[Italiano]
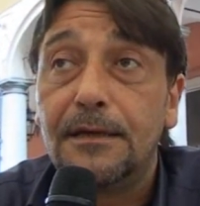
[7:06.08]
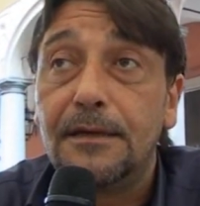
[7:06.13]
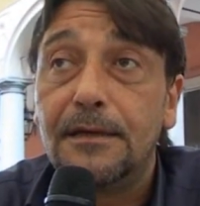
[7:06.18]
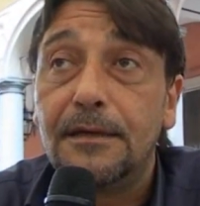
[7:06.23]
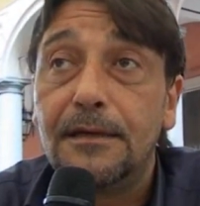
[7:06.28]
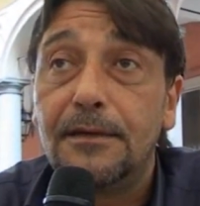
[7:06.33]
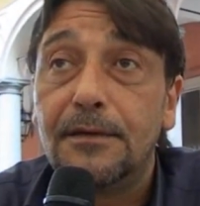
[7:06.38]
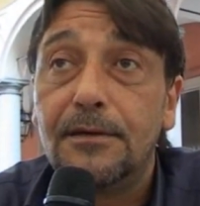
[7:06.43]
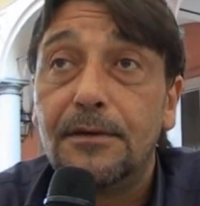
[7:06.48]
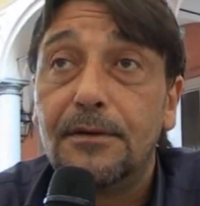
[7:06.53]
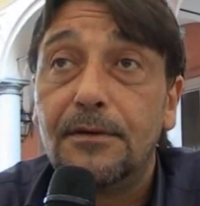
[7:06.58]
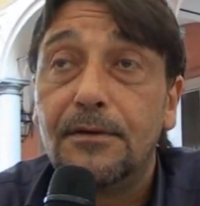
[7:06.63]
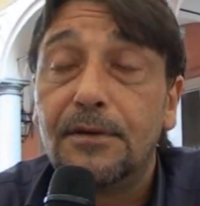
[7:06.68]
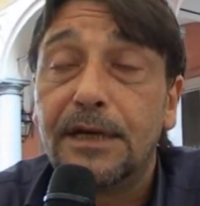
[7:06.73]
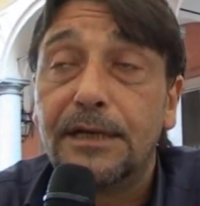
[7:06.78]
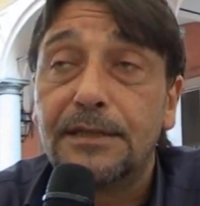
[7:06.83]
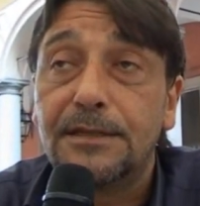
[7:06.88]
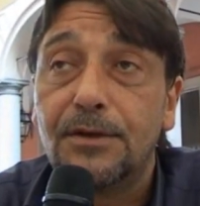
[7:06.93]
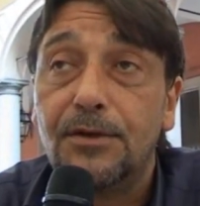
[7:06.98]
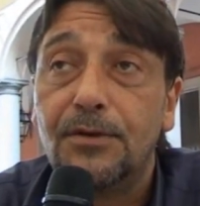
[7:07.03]
eh,
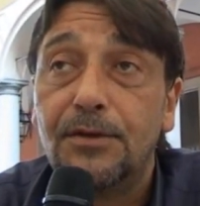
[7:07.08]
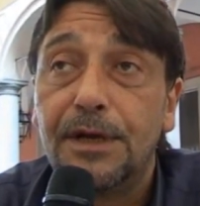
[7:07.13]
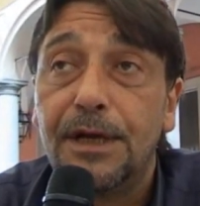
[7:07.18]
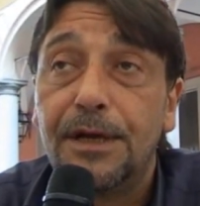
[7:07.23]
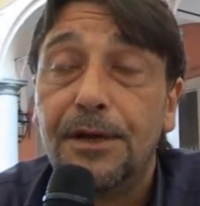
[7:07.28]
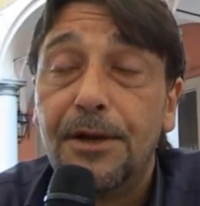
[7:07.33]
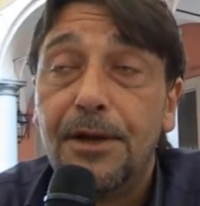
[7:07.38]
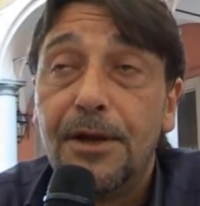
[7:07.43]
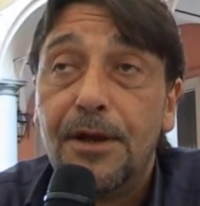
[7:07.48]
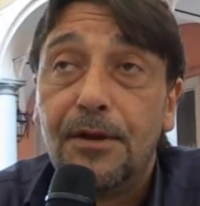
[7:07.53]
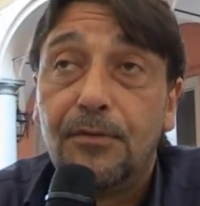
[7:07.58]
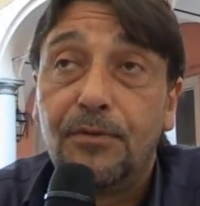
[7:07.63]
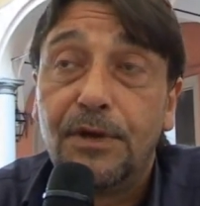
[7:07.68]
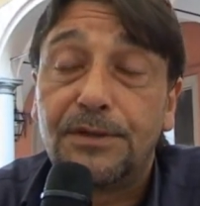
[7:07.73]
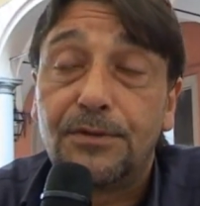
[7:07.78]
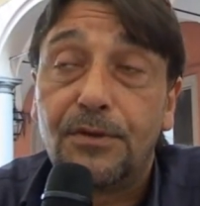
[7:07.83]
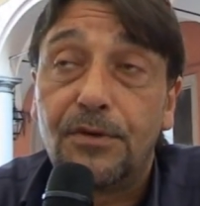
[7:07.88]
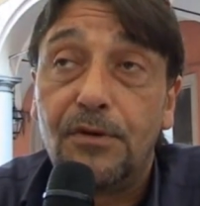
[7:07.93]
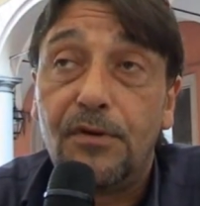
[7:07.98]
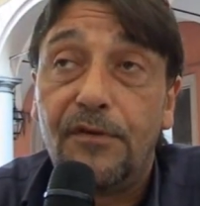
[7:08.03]
occasione
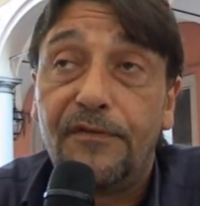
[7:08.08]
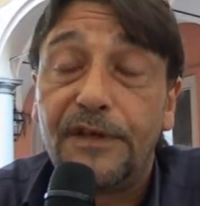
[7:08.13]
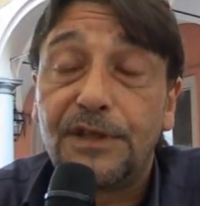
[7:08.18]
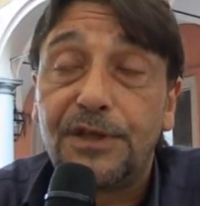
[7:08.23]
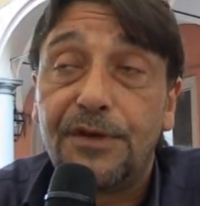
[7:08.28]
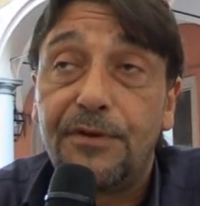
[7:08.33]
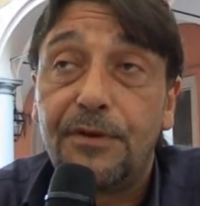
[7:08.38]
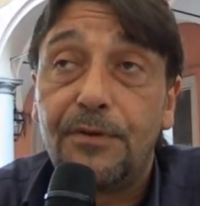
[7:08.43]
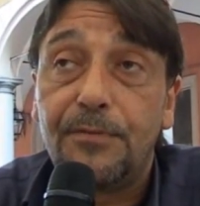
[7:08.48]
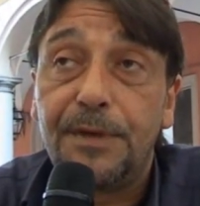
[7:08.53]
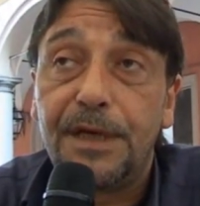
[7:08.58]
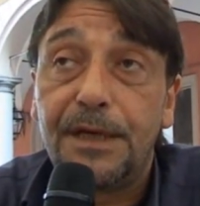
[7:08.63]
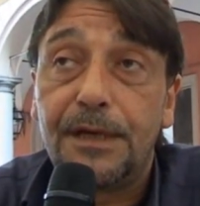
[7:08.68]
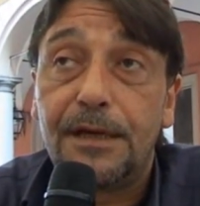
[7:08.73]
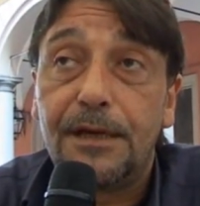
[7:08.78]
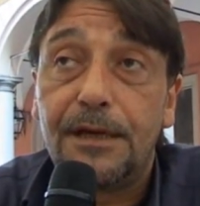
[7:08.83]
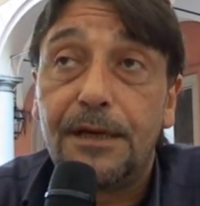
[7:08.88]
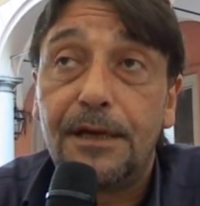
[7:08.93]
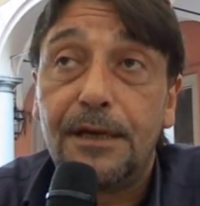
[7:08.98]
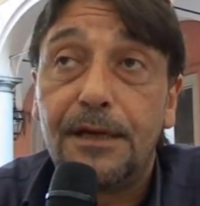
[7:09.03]
questo lo facevano
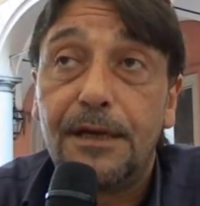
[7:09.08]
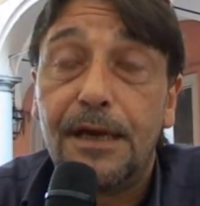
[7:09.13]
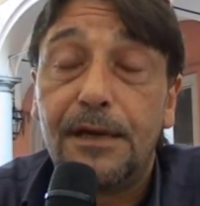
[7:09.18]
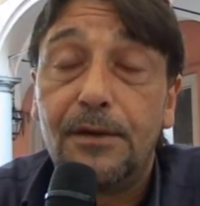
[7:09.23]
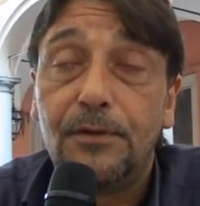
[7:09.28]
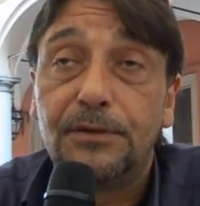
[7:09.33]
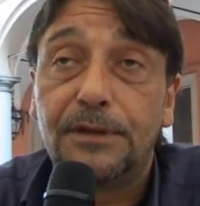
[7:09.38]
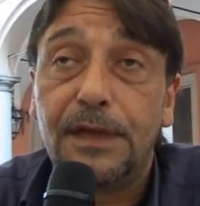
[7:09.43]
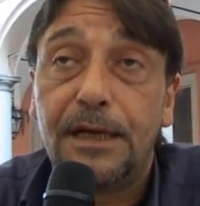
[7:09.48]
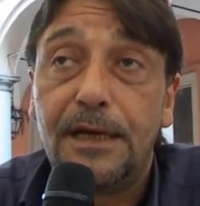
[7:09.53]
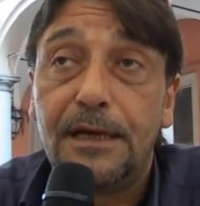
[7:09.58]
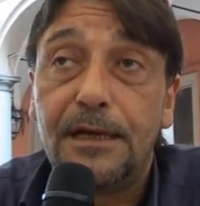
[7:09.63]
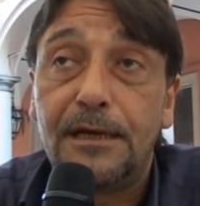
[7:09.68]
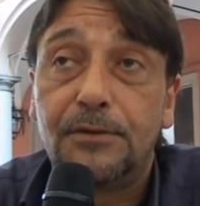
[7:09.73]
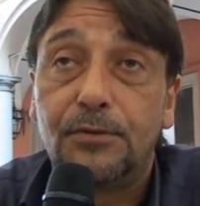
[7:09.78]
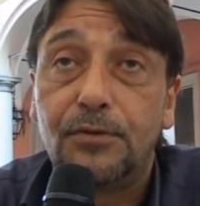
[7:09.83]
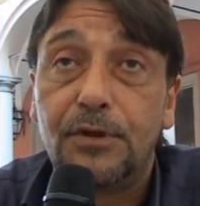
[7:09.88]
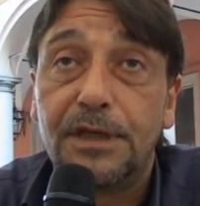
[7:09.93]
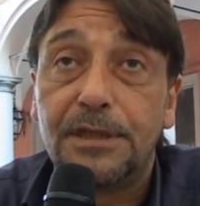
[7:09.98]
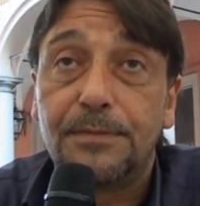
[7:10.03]
per
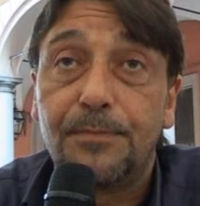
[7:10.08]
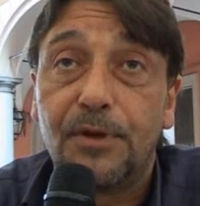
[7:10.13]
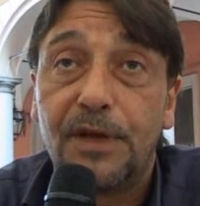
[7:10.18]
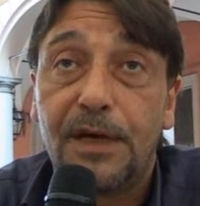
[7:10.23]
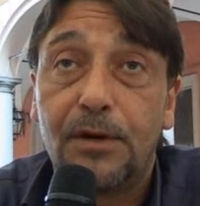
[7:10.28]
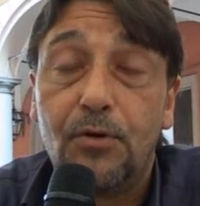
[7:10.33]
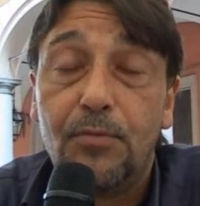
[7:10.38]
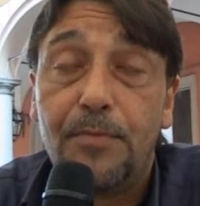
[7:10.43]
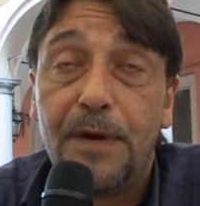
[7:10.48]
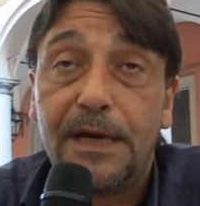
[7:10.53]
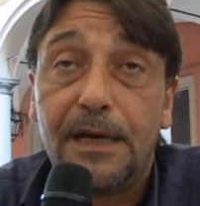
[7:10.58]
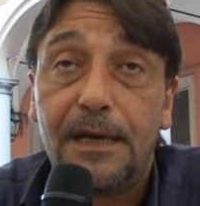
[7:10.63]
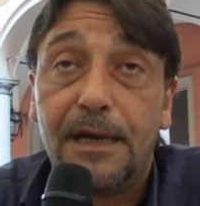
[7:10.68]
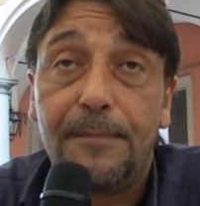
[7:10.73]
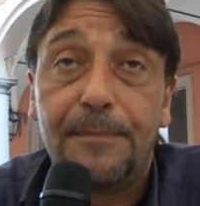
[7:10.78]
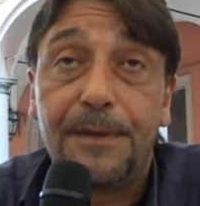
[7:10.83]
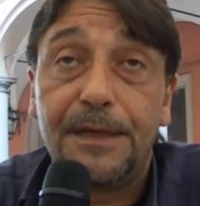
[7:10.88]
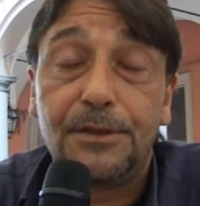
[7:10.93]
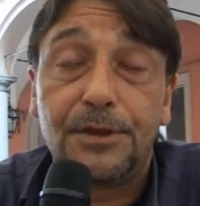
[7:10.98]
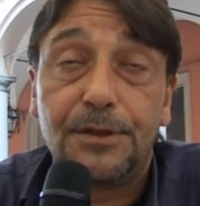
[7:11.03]
allontanare il turismo da Cuba che è
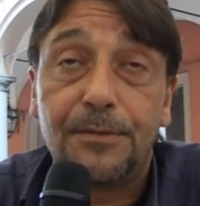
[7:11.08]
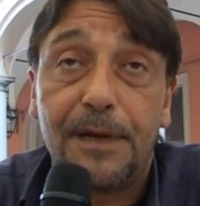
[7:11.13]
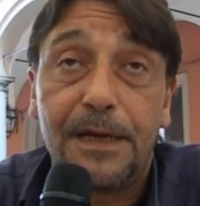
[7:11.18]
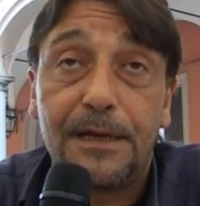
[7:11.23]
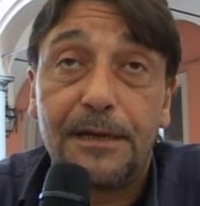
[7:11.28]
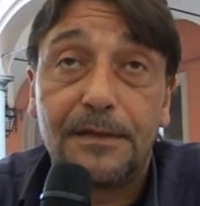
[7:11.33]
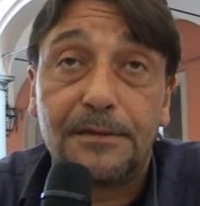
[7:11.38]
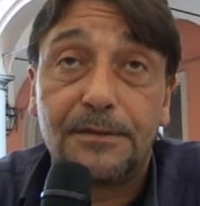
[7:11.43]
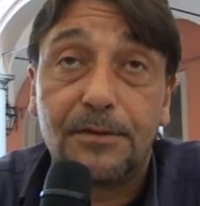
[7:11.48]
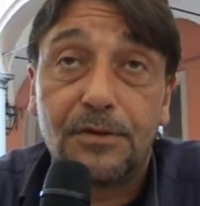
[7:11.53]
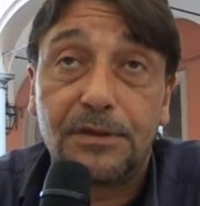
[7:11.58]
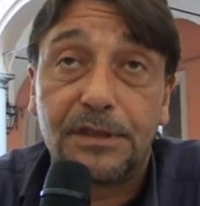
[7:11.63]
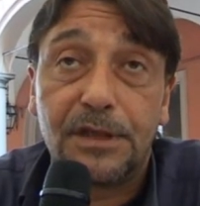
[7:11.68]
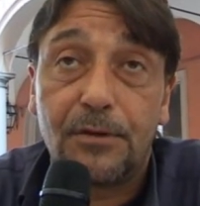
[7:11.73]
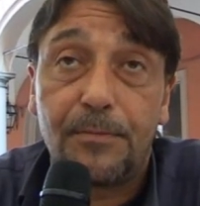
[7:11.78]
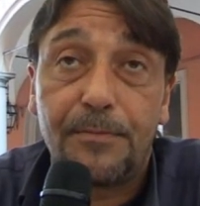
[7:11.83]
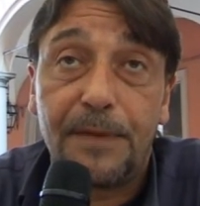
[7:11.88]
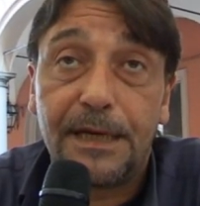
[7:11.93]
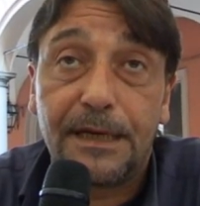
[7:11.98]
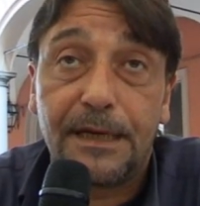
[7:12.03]
la principale
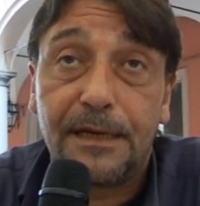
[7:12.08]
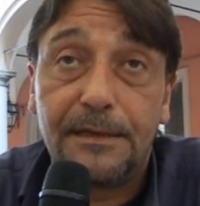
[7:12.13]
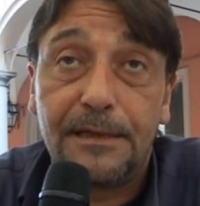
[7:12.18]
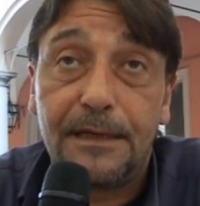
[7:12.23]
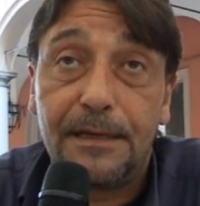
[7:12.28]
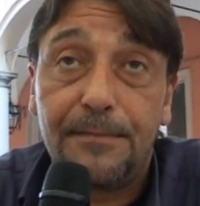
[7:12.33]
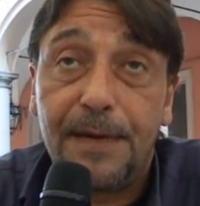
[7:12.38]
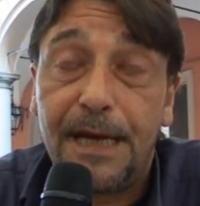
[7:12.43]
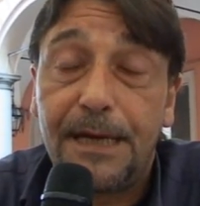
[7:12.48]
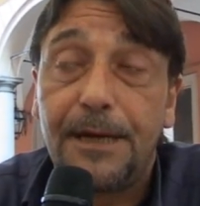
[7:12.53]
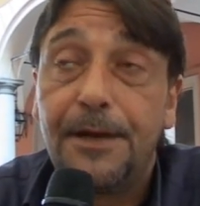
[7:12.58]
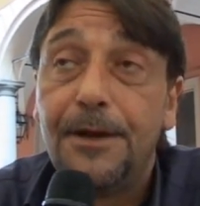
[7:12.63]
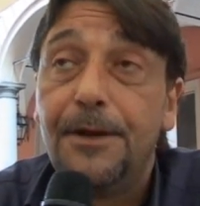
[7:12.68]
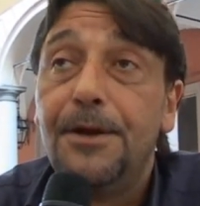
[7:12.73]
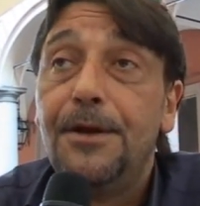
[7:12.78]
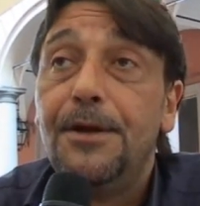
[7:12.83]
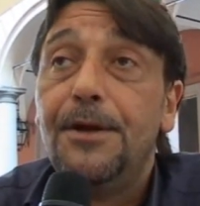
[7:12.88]
risorsa ormai che gli rimane